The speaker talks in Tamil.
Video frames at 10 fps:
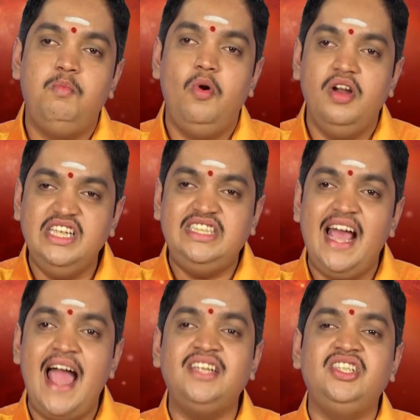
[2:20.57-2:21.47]
போலீஸே
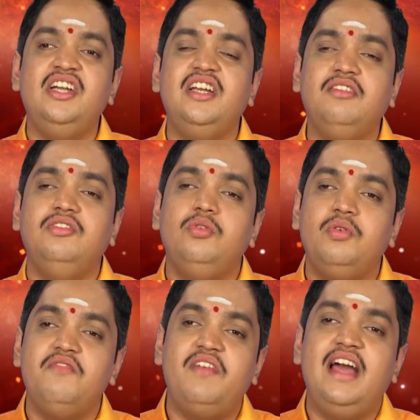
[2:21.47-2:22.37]
ஆக்ஷன் எடுக்க வந்து
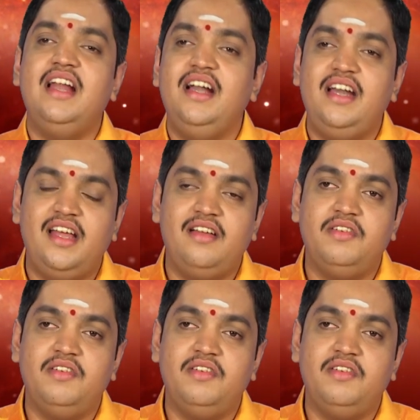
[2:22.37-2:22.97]
கூட வேணான்னார்